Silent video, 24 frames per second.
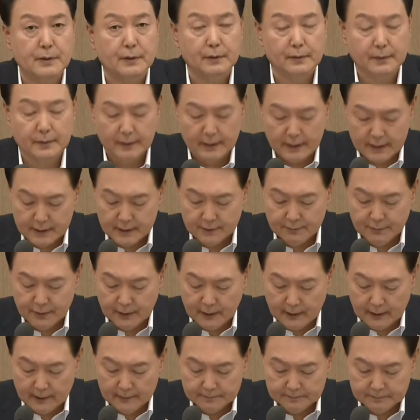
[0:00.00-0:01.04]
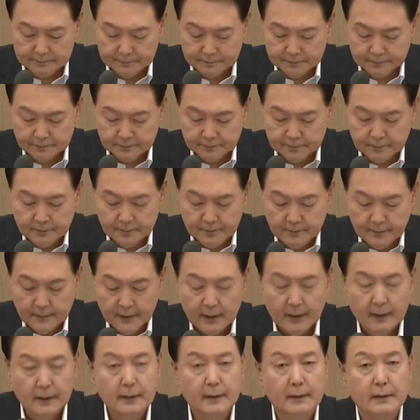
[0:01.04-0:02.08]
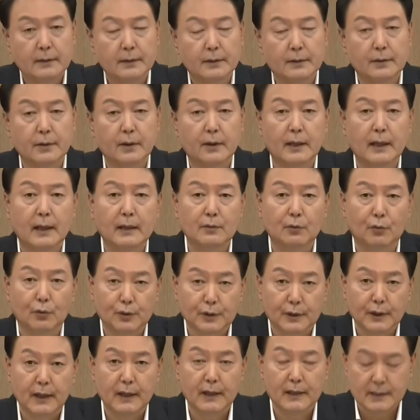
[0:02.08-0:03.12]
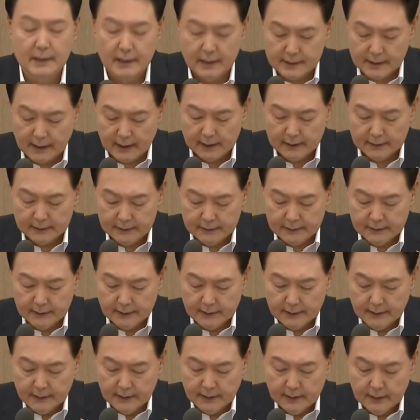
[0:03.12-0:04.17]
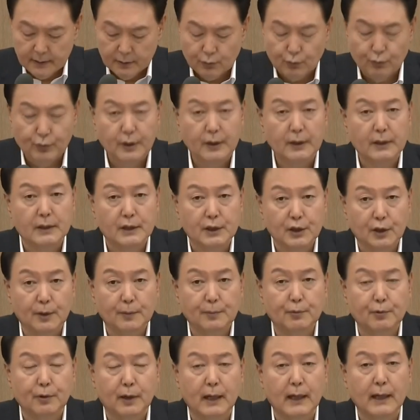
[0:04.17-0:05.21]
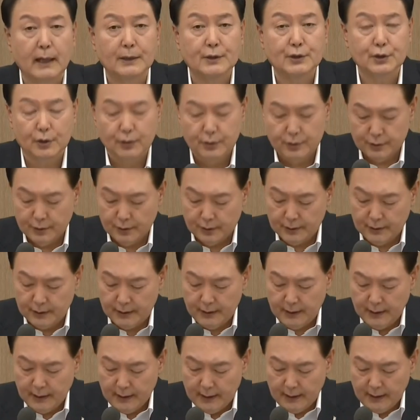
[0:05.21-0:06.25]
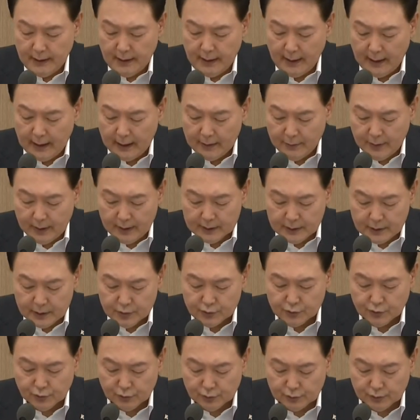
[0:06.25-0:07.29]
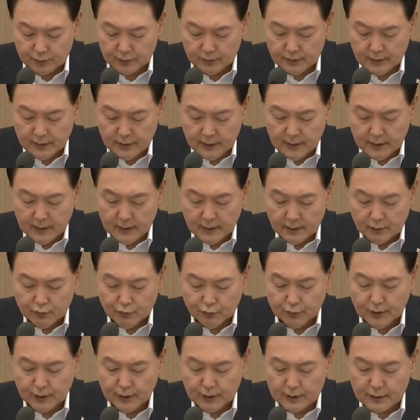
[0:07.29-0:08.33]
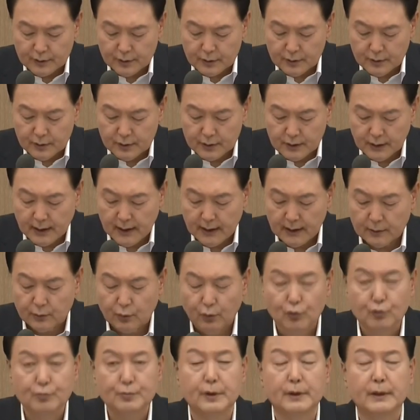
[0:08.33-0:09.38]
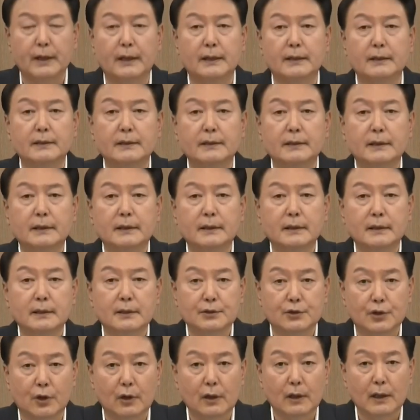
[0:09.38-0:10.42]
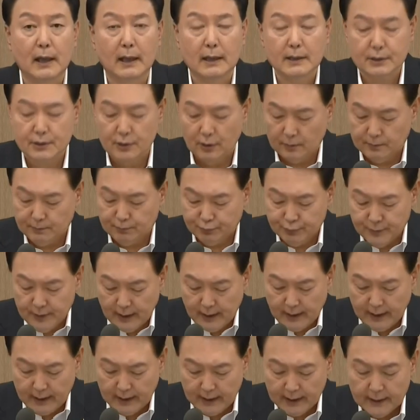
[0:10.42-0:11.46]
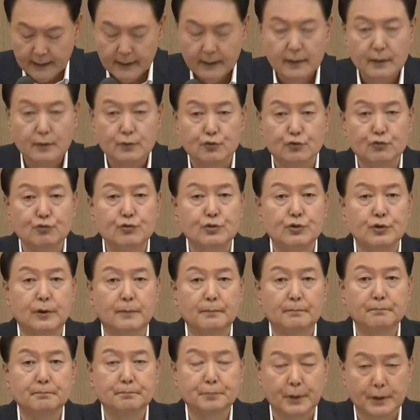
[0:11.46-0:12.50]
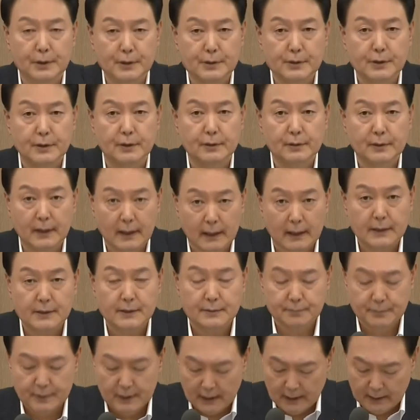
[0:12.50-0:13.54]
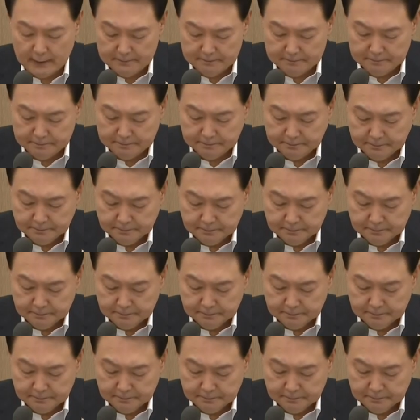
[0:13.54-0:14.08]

편성했습니다. 늘어난 ODA 예산은 우리 기업과 청년의 해외 진출 등 국익 증진에 도움이 되는 전략적 분야에 중점 편성하겠습니다.